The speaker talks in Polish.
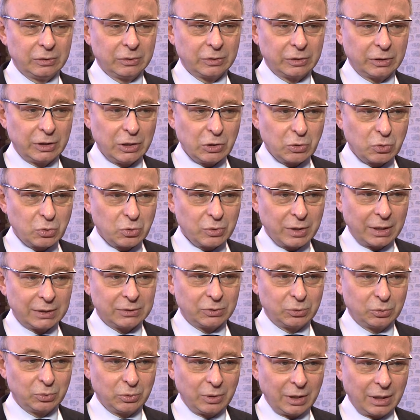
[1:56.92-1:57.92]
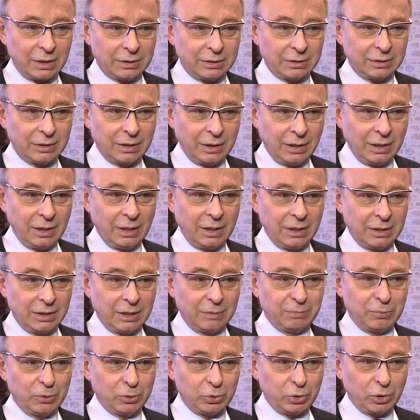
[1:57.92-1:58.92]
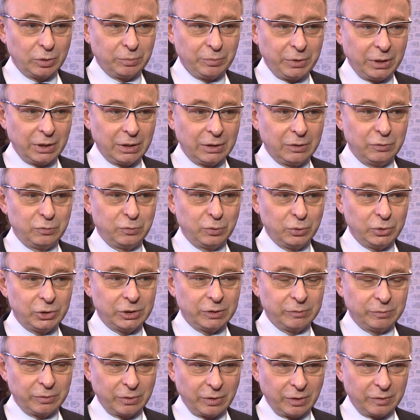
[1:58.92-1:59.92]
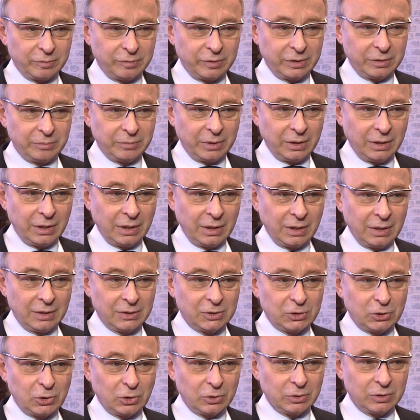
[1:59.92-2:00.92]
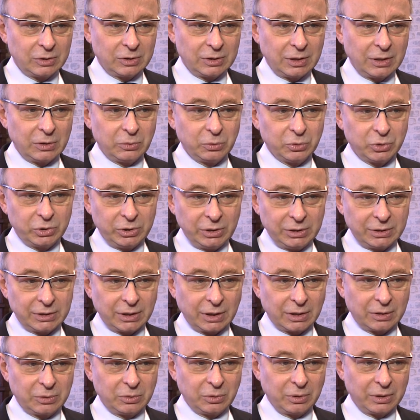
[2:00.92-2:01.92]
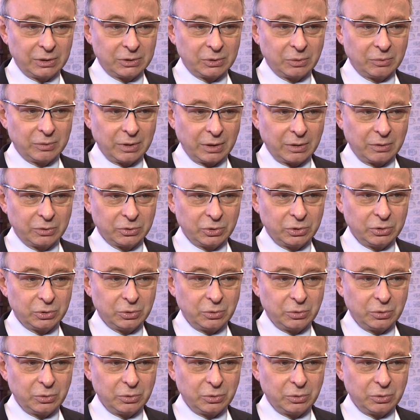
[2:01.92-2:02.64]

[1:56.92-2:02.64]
kilkunastu lat na poziomie dwucyfrowym, stąd te różnice, które są na korzyść